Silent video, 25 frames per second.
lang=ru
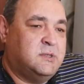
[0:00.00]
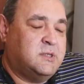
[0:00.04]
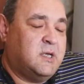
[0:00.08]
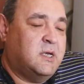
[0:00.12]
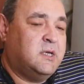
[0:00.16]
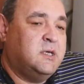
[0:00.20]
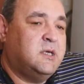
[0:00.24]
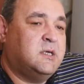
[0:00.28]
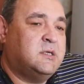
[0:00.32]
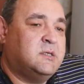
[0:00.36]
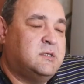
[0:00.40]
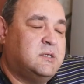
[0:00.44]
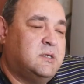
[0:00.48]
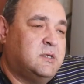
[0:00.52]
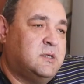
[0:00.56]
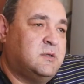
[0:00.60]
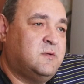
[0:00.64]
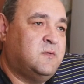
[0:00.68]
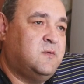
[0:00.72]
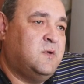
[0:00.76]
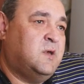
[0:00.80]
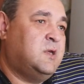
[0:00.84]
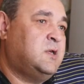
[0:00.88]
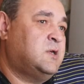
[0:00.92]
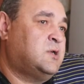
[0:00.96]
заезд, и
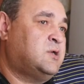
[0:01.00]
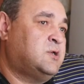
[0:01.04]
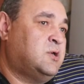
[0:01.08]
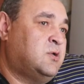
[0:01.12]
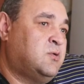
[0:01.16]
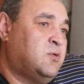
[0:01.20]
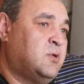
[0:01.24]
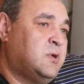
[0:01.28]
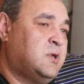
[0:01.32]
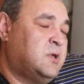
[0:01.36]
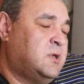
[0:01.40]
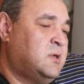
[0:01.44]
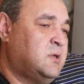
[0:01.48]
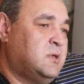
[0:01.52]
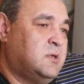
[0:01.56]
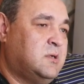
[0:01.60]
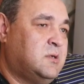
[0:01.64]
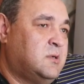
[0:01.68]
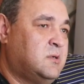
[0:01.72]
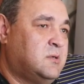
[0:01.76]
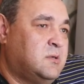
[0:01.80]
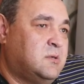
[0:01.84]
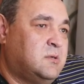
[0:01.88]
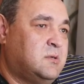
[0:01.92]
двери широкие.